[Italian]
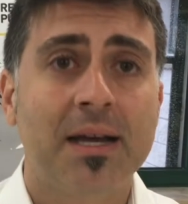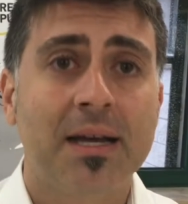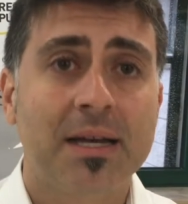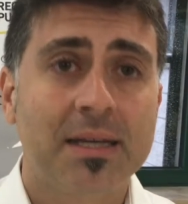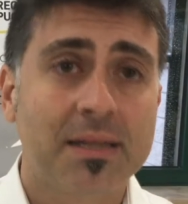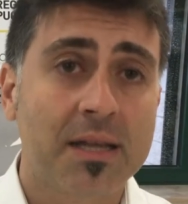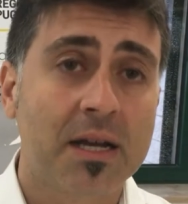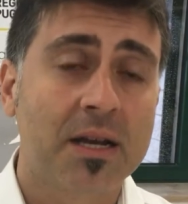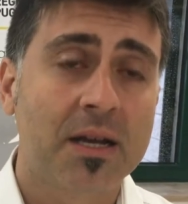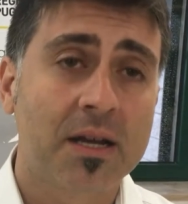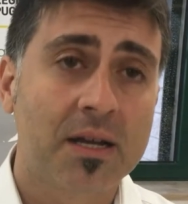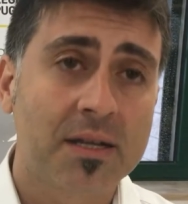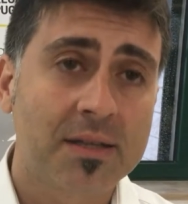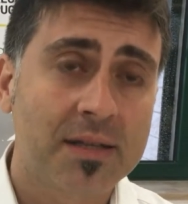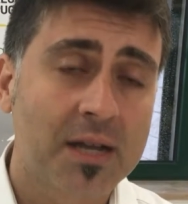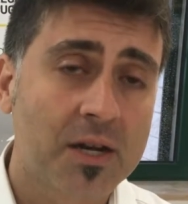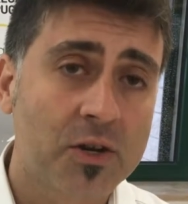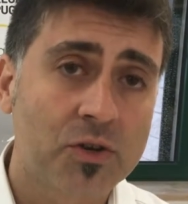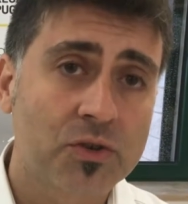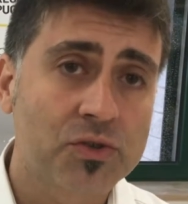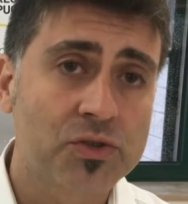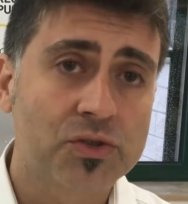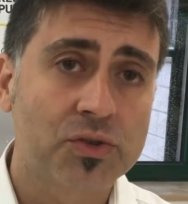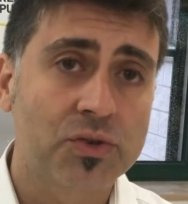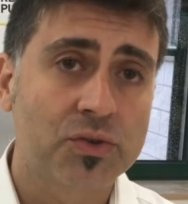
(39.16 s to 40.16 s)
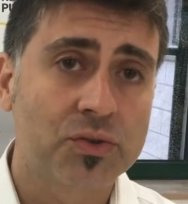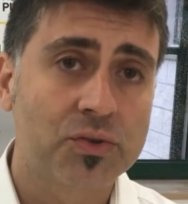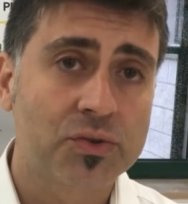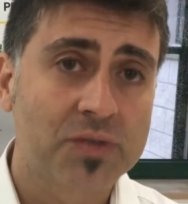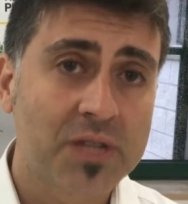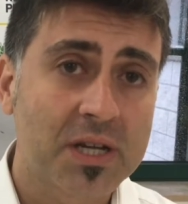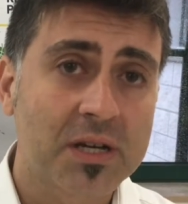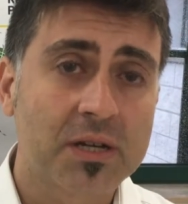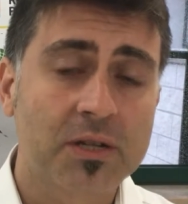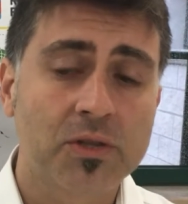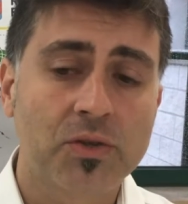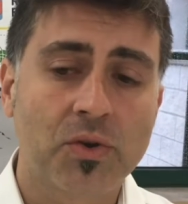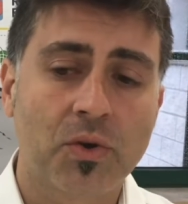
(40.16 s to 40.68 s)
del, del, nostro
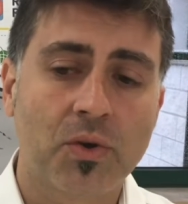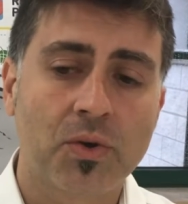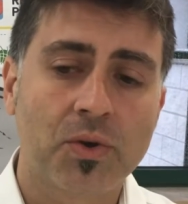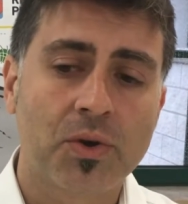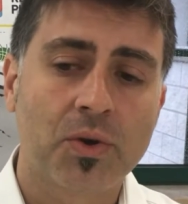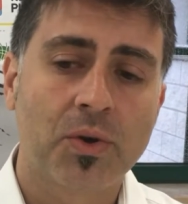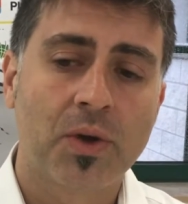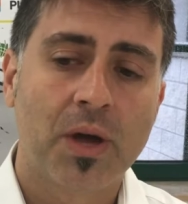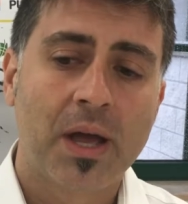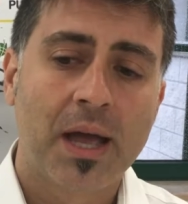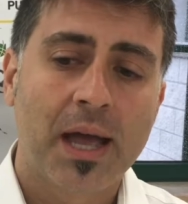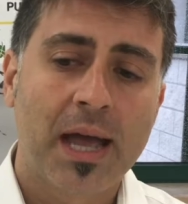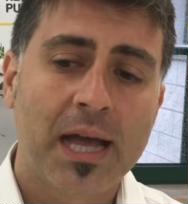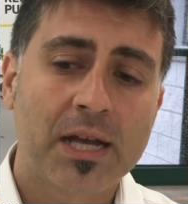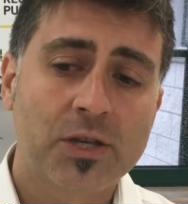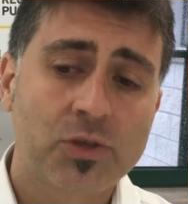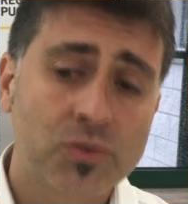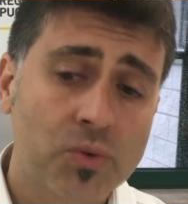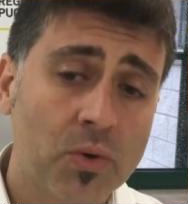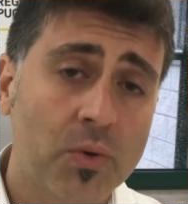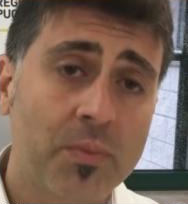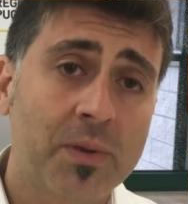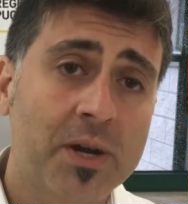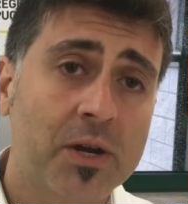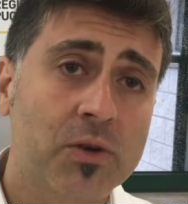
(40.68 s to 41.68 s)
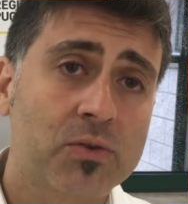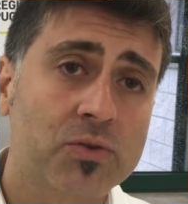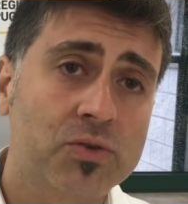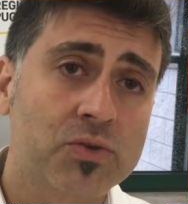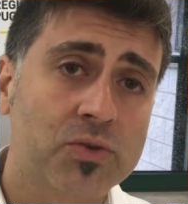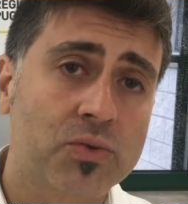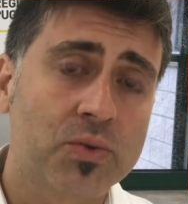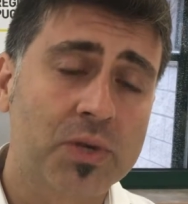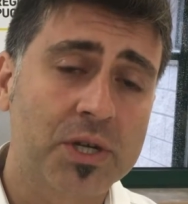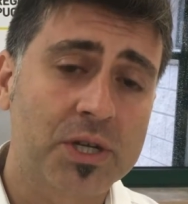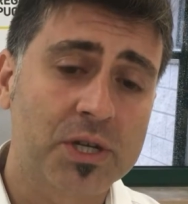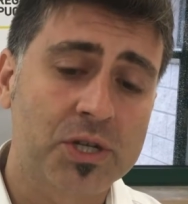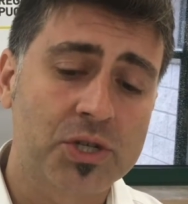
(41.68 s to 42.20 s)
territorio e sopra
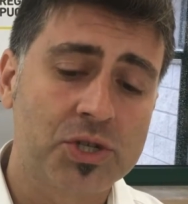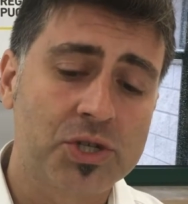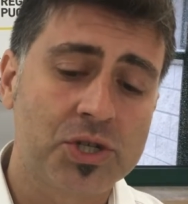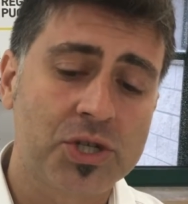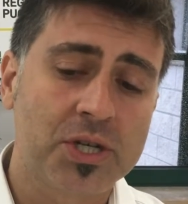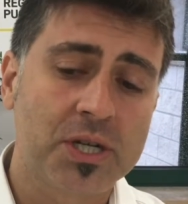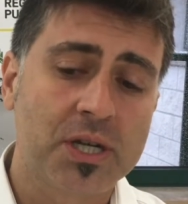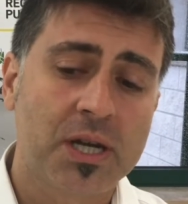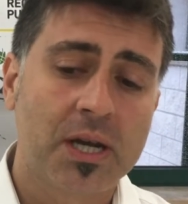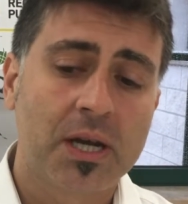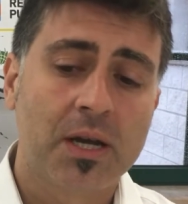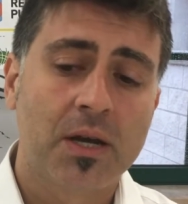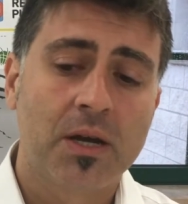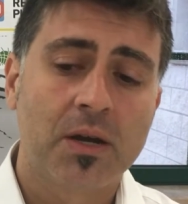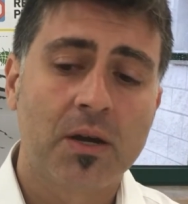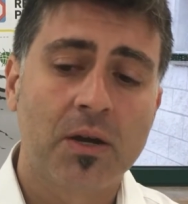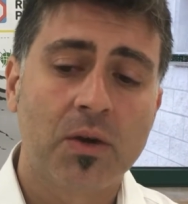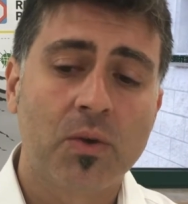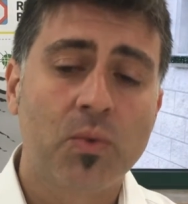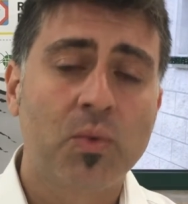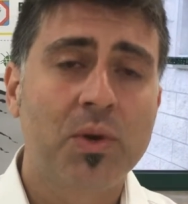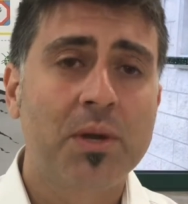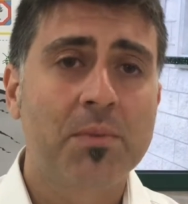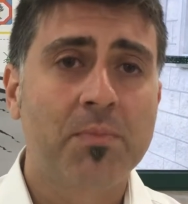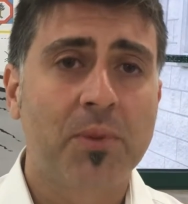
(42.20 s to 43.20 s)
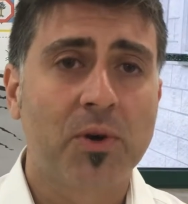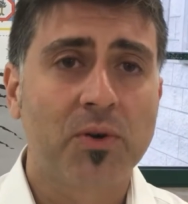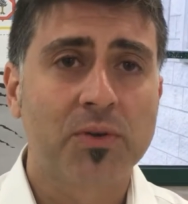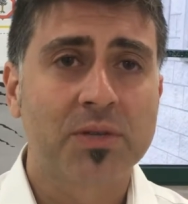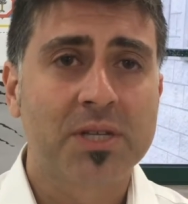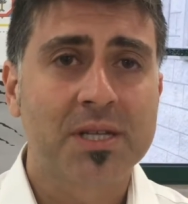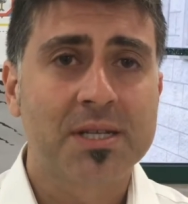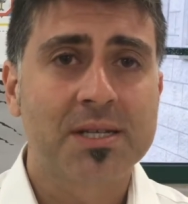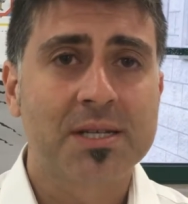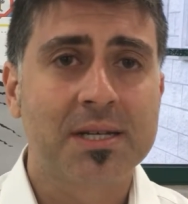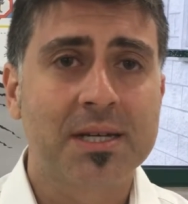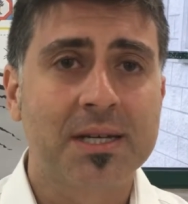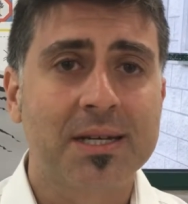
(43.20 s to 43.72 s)
costruirci eh,
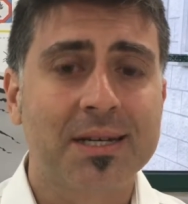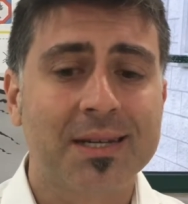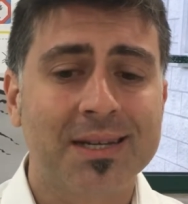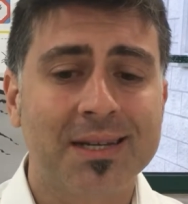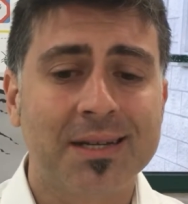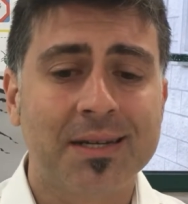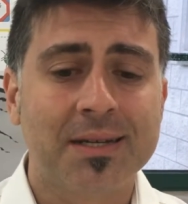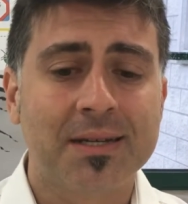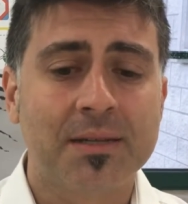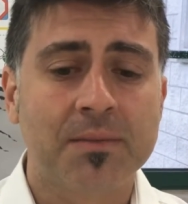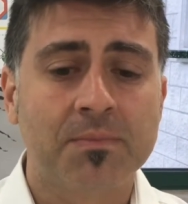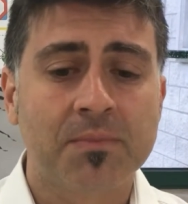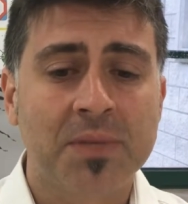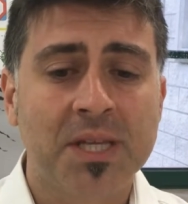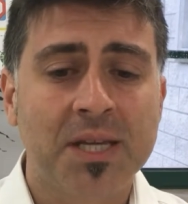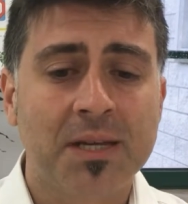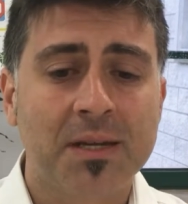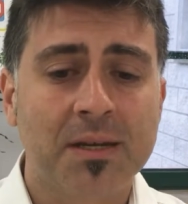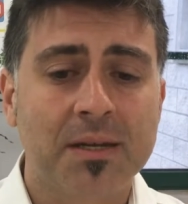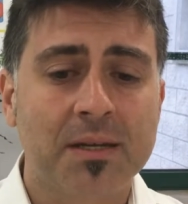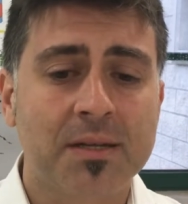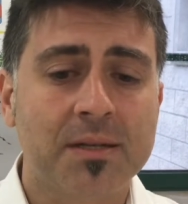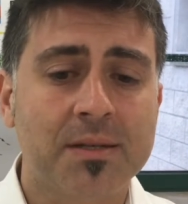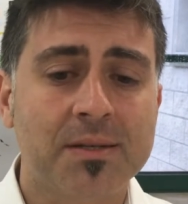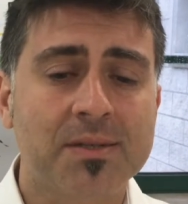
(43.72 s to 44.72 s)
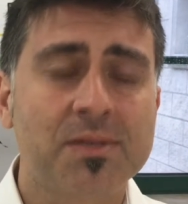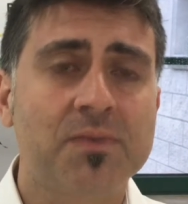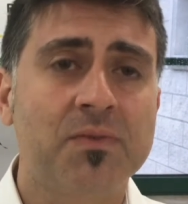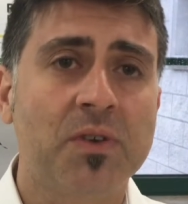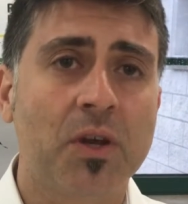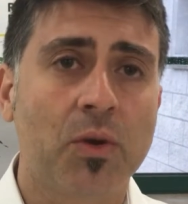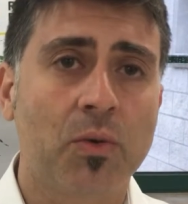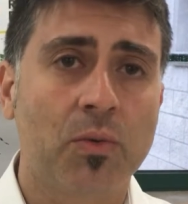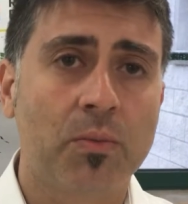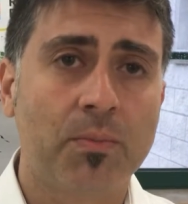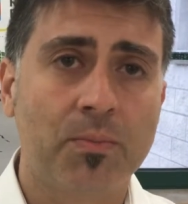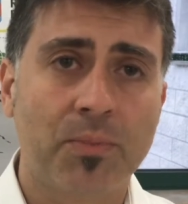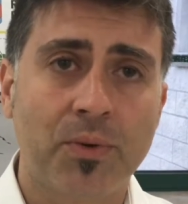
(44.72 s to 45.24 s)
un'ipotesi eh, di eh,
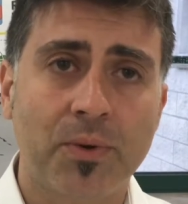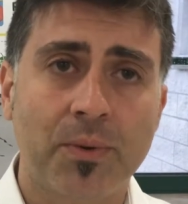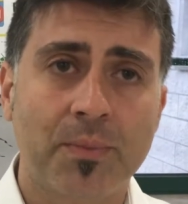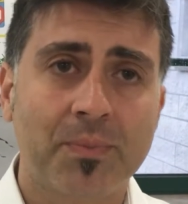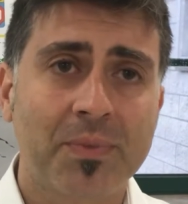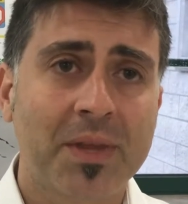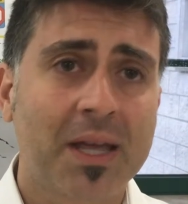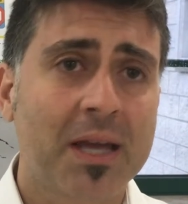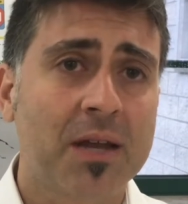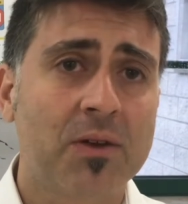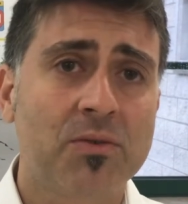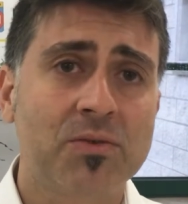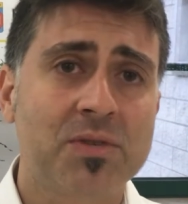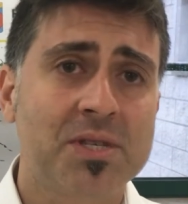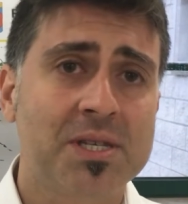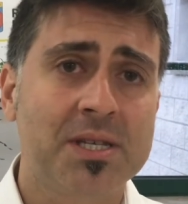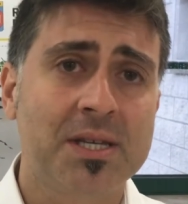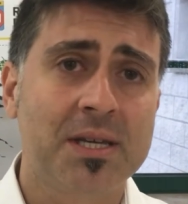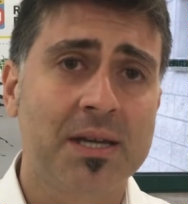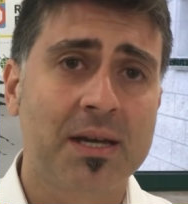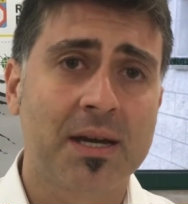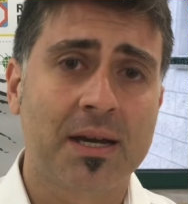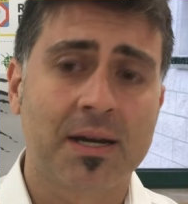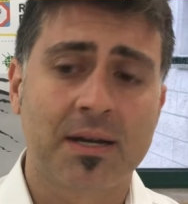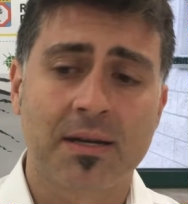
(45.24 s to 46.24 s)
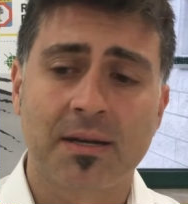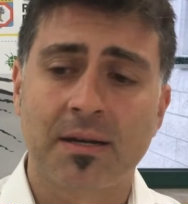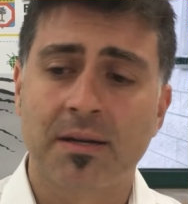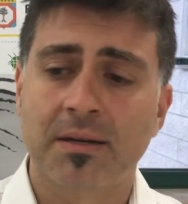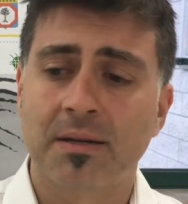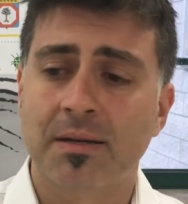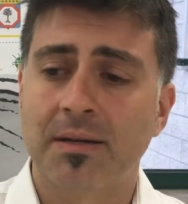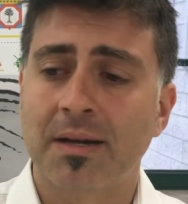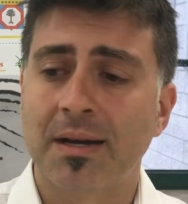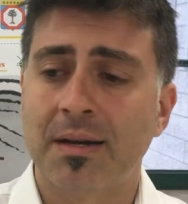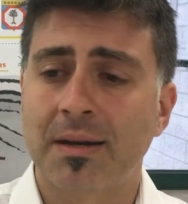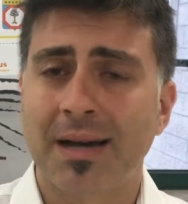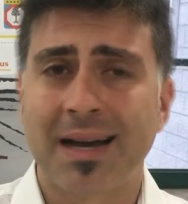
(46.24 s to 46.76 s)
sviluppo che non sia eh,